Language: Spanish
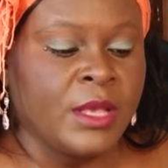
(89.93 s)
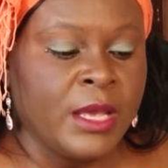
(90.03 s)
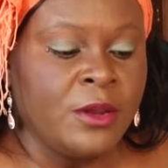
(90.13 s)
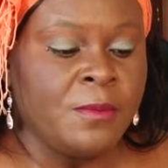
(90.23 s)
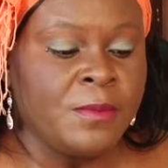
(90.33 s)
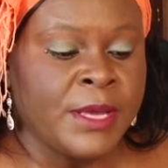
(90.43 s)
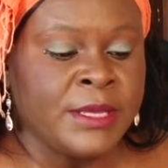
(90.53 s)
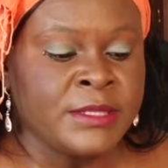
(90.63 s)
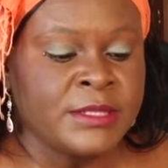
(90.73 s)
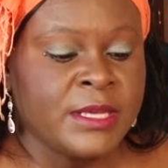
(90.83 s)
era un
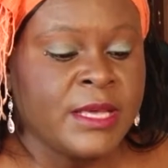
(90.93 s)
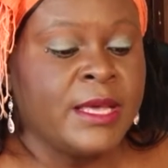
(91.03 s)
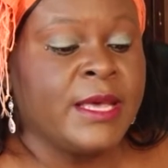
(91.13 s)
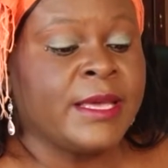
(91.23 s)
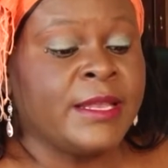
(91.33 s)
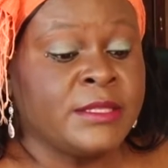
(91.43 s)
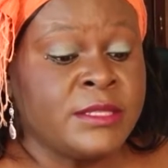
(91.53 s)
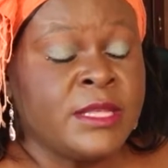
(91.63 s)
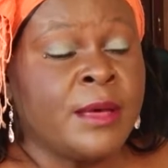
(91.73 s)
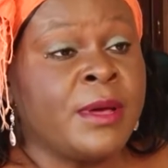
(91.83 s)
país que
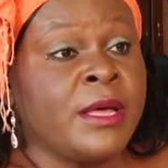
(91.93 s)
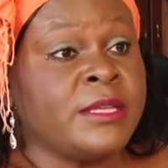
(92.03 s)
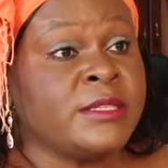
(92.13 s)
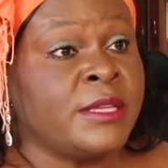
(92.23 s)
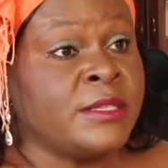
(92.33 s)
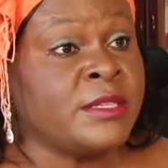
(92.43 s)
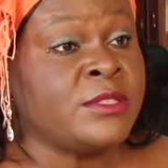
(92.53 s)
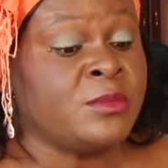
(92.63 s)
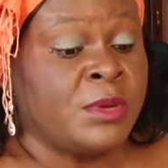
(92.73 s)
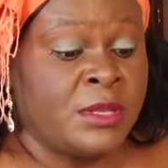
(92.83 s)
necesitaba
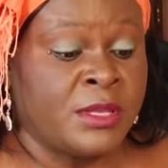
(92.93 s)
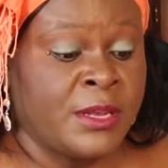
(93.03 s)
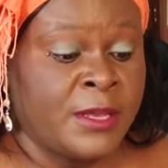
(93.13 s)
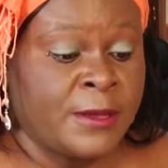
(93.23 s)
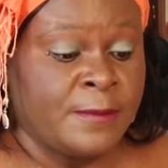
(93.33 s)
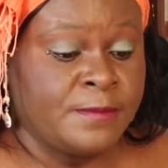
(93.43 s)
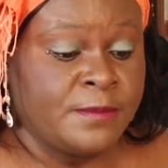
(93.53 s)
asistencia humanitaria,